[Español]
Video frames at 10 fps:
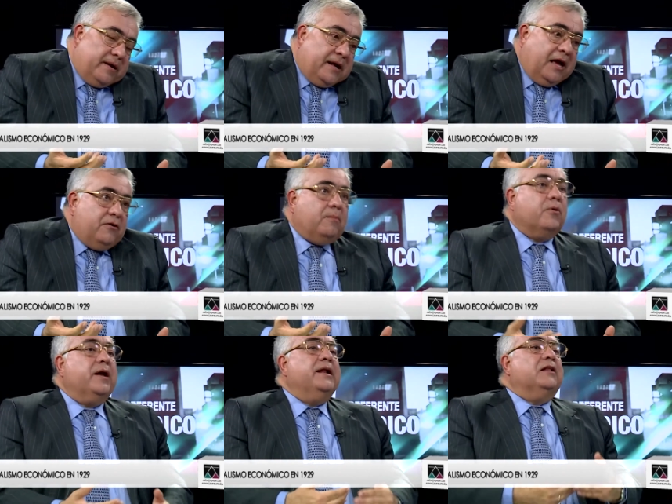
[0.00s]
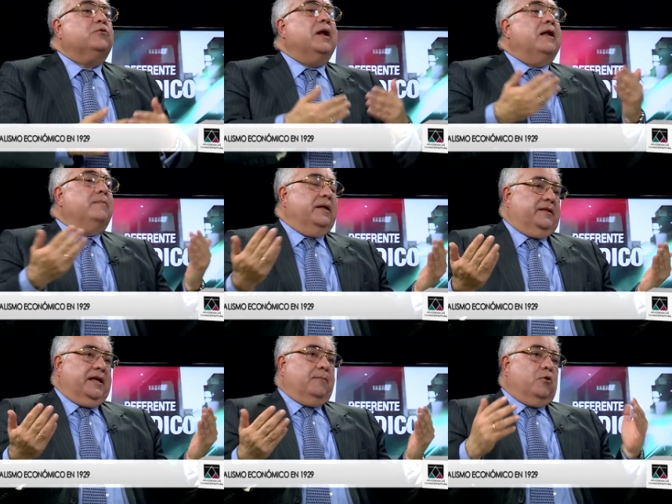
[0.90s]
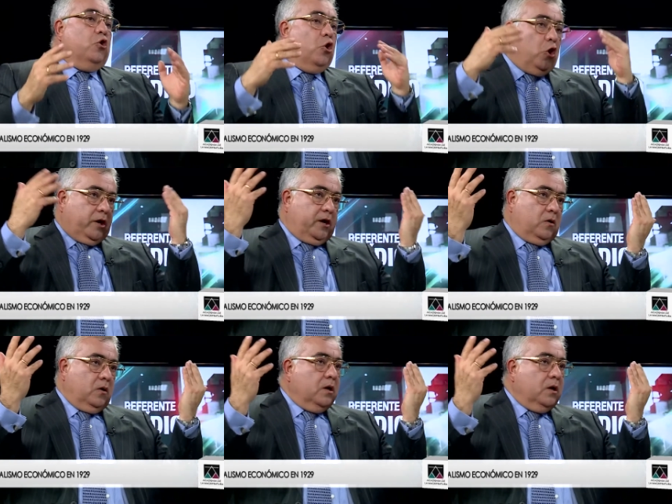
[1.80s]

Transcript: caño, porque naturalmente, digamos, lo lógico,